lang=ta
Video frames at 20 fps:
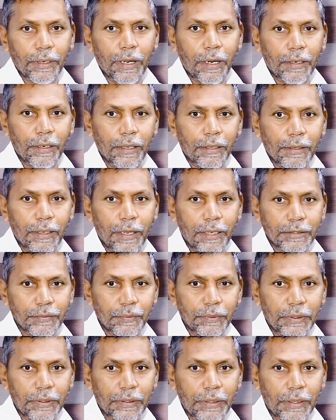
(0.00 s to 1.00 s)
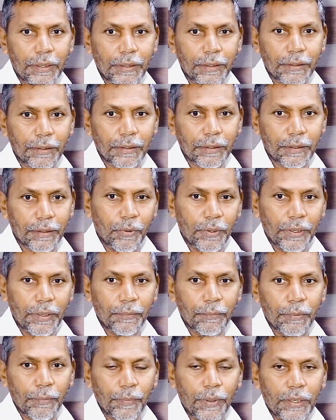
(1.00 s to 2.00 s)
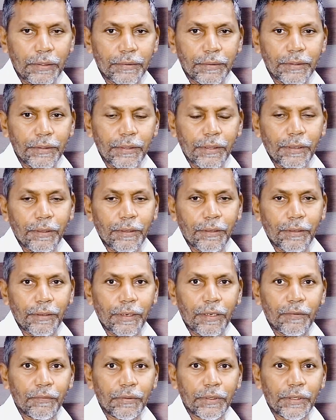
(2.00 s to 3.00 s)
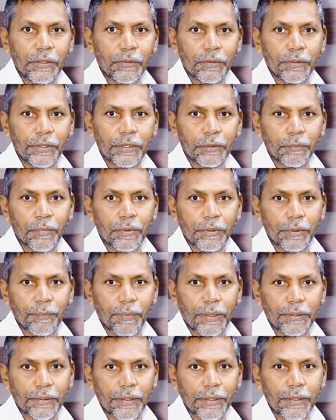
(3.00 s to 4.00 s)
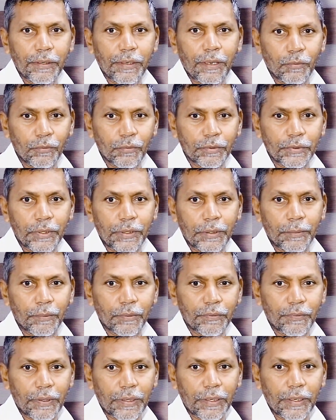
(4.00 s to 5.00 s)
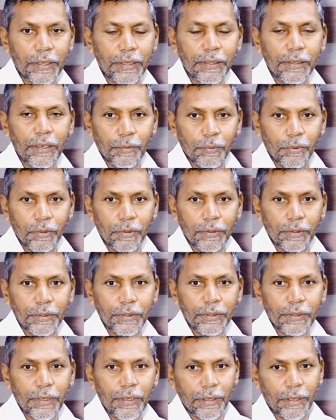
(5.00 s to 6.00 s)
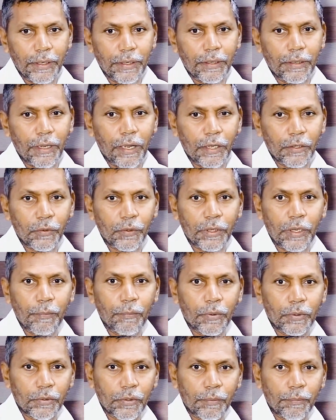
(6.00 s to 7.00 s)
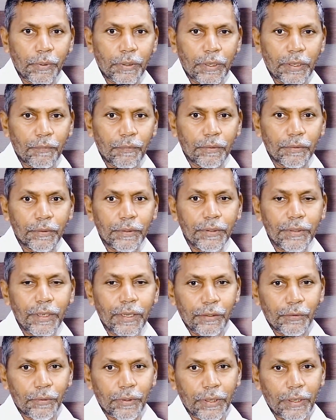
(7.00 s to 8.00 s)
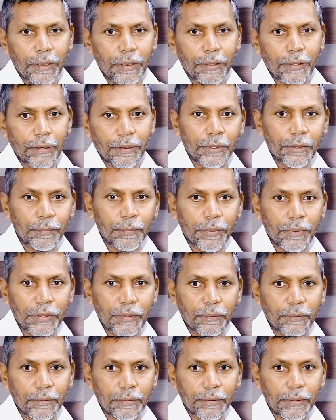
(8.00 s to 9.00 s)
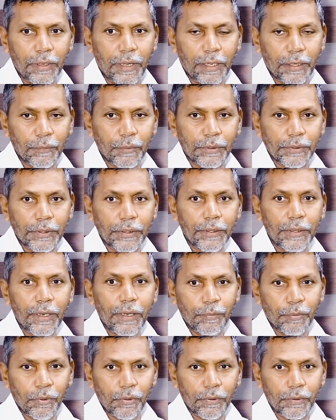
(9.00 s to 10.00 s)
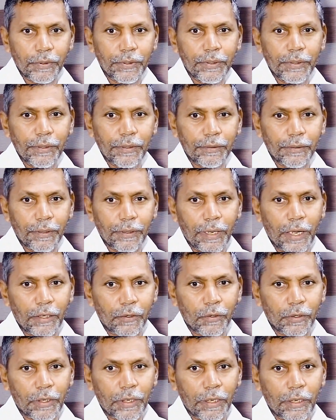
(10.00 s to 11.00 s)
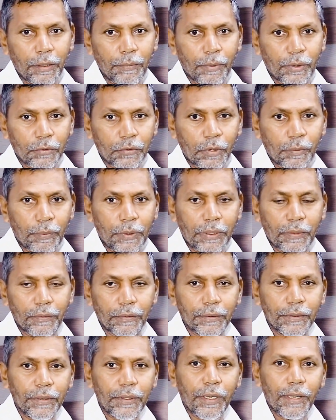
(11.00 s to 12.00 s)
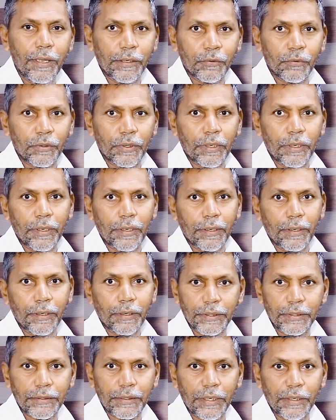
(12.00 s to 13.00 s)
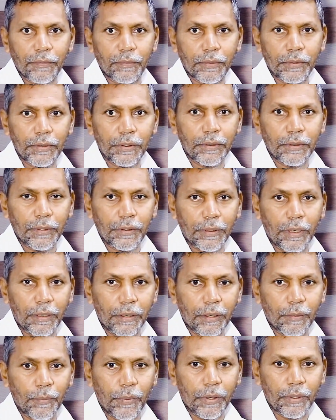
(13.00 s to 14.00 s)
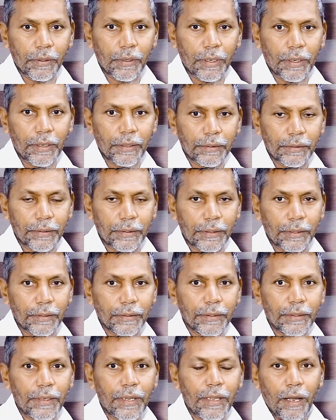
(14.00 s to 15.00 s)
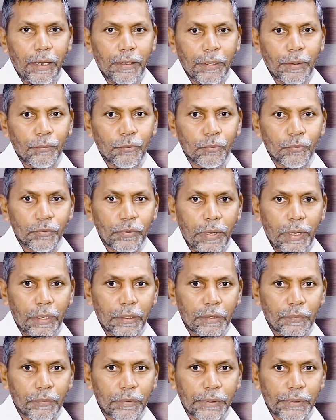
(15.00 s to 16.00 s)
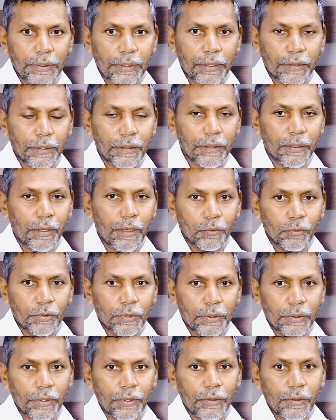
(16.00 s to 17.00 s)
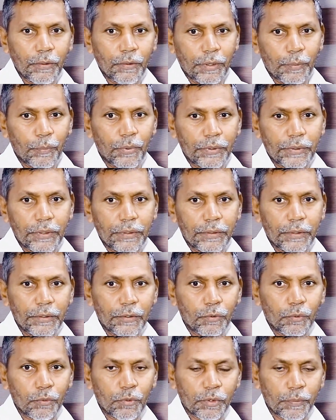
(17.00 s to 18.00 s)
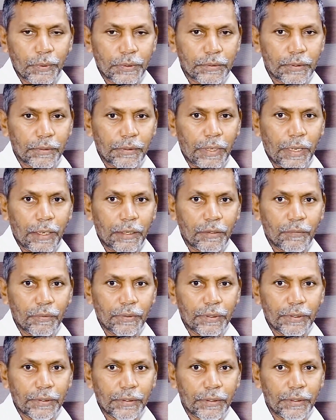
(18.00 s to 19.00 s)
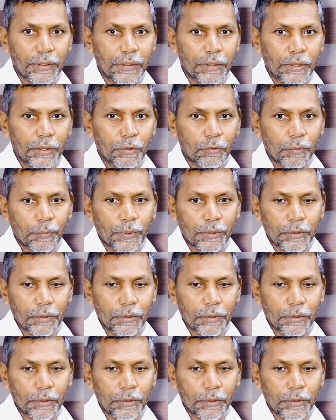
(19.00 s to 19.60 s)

காணாத ஆஸ்பத்திரியெல்லாம் போய் பார்த்து நான் வந்து என்னோட ட்ரீட்மெண்ட் பார்த்தேன் ஒன்றும் சரிப்பட்டு வரல இப்பொழுது ஏஎல் ஆரோக்கிய மருத்துவமனைக்கு வந்து என்னுடைய ட்ரீட்மெண்ட்டை வந்து ஆரம்பித்தேன் இப்பொழுது இந்த ஆரோக்கிய மருத்துவமனையில் வந்து என்னுடைய சிகிச்சை சிகிச்சை வந்து நல்ல பலனாக இருக்கிறது ஆனால் புண்ணும் ஆறி வந்திருக்கிறது நூற்றுக்கு எண்பத்தஞ்சு தொண்ணூறு பர்சன்ட் ஆறி வந்துருச்சு இன்னும்